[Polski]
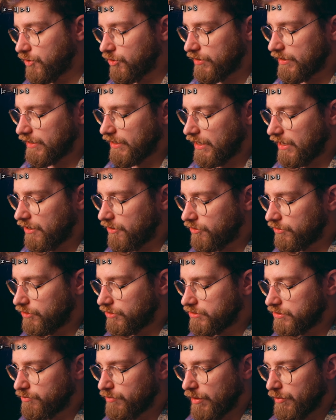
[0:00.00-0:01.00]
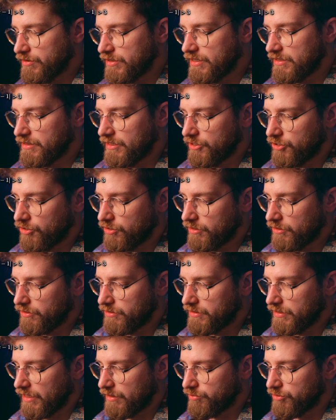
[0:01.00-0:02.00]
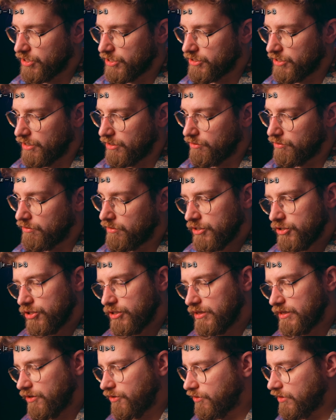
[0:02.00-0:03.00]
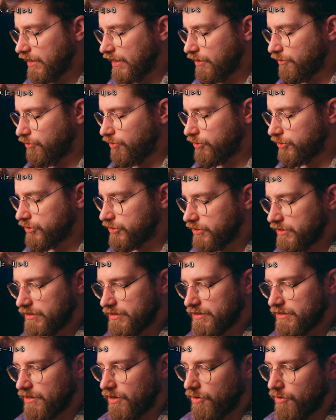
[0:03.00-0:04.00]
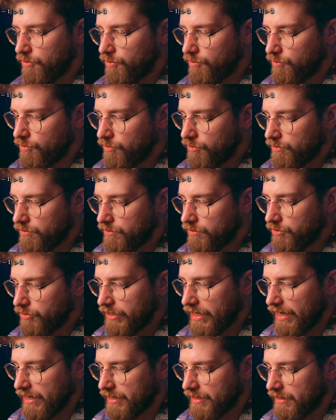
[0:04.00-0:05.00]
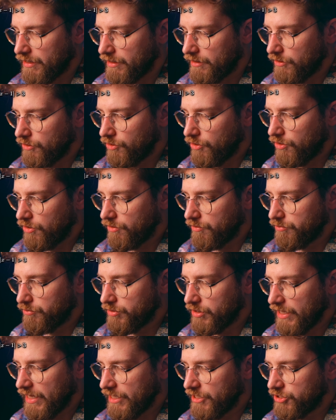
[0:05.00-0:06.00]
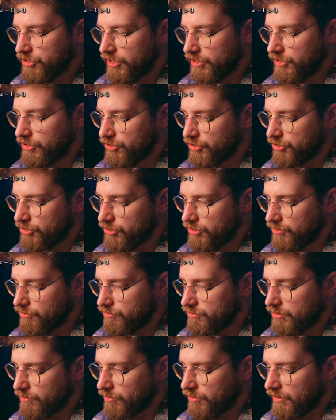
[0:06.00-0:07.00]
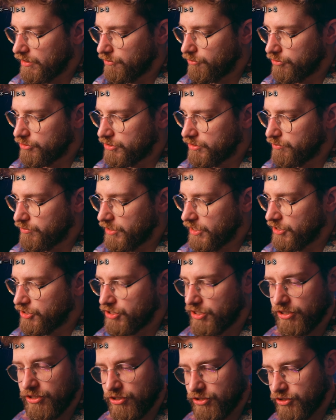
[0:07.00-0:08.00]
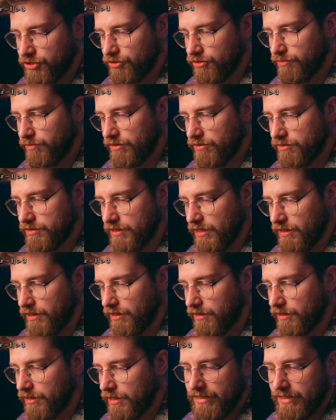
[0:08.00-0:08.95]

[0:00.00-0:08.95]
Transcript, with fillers: No to, to co mamy zaznaczone, to jest ten przedział, czyli te odległości są, no jakie? No mniejsze niż 3, tu są odległości mniejsze niż 3 od minus 1.